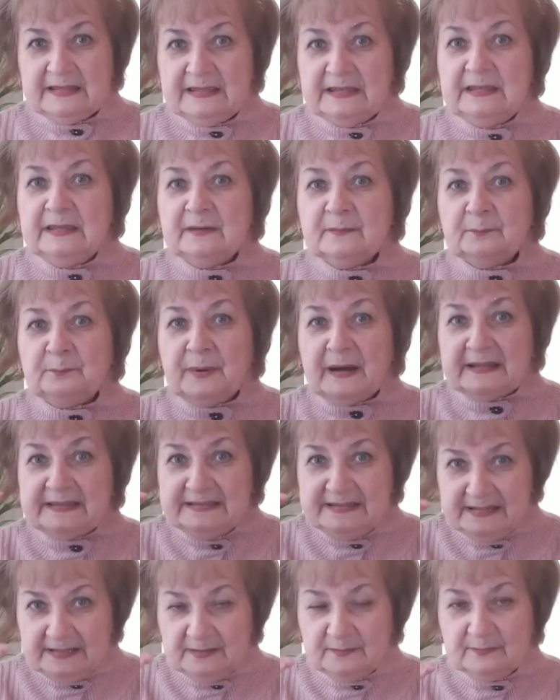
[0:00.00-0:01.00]
И под
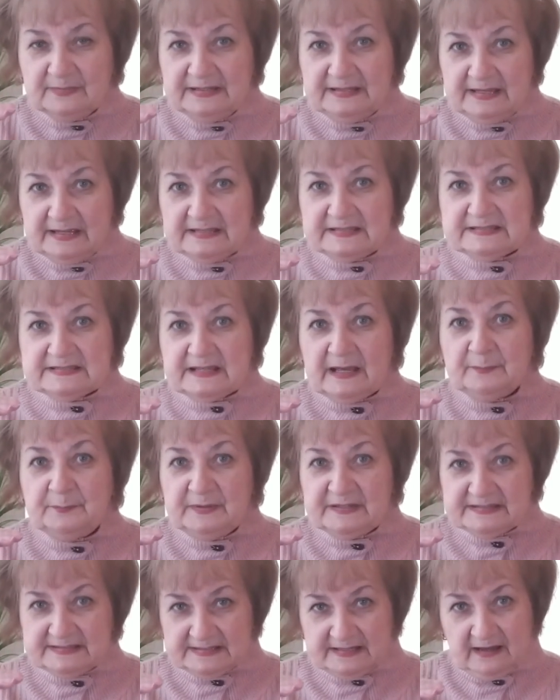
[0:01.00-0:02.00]
ним есть
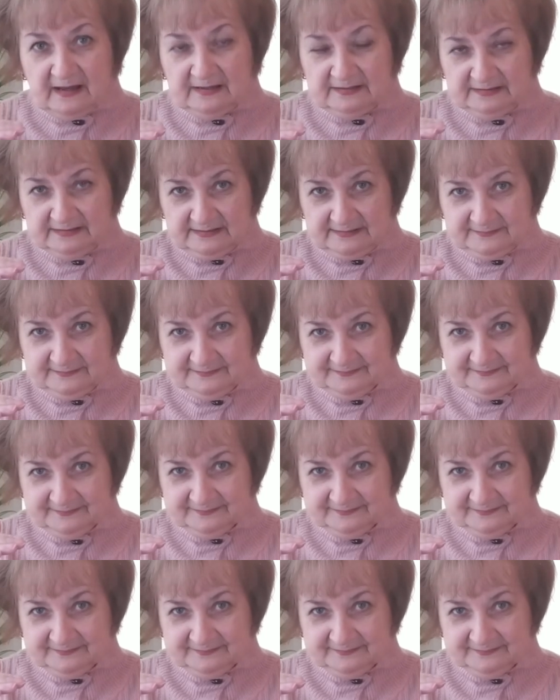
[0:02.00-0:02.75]
описание.